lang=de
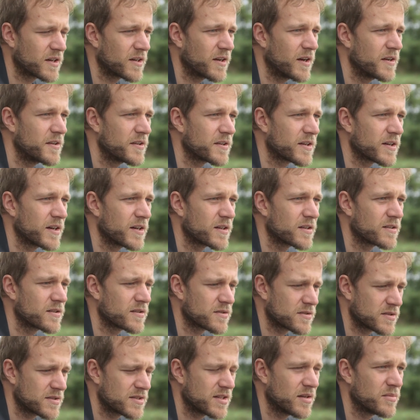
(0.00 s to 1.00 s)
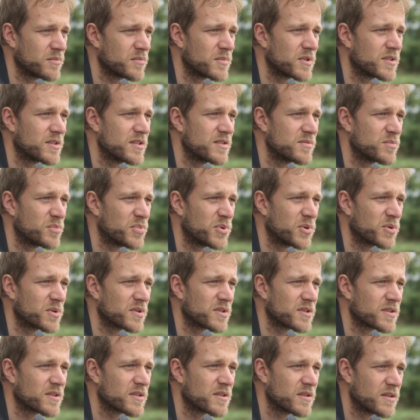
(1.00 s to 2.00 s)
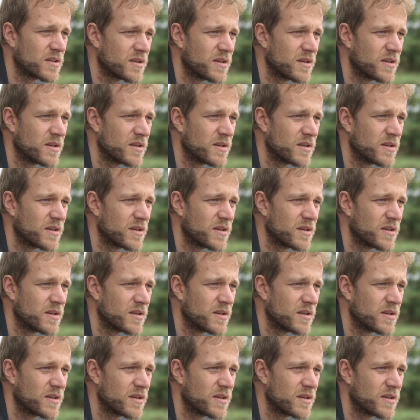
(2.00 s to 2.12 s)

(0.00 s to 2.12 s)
Kleinigkeiten zusammen mit diesem Punkt